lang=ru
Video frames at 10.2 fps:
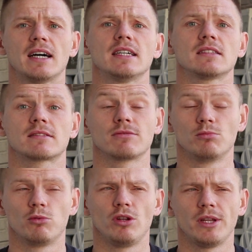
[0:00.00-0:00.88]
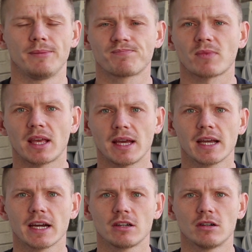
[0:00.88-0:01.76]
а с футбольной.
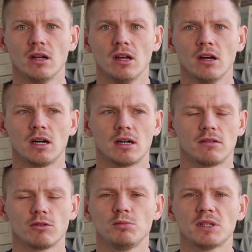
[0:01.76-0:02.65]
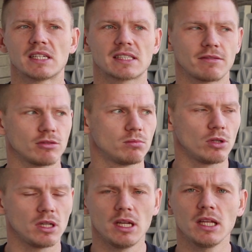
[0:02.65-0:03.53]
Я играю а, в любительской
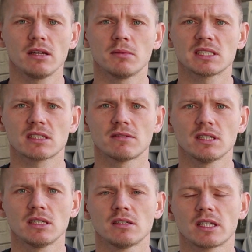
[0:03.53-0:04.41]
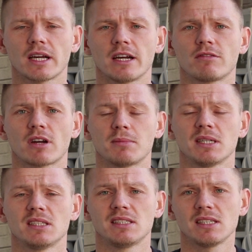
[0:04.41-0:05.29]
футбольной лиге Москвы, играю в
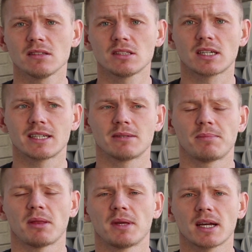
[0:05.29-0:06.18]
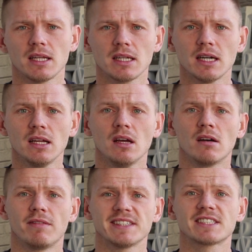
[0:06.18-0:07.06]
команде Селтик, это премьер-лига
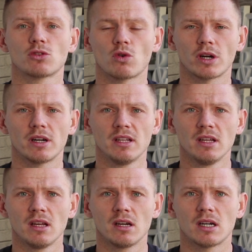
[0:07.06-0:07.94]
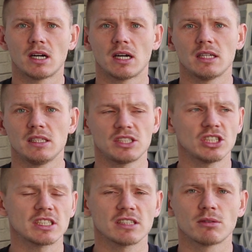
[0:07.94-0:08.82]
Востока. А, и
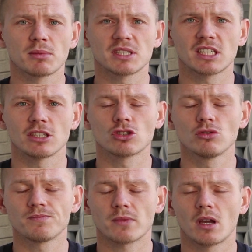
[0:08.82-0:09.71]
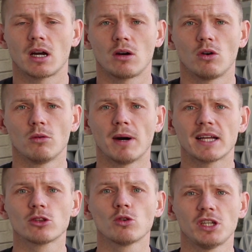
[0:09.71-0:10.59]
сейчас я вам расскажу а, об
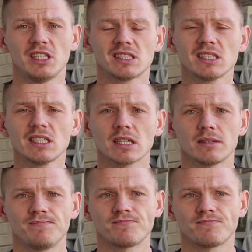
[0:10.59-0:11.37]
одной из игр,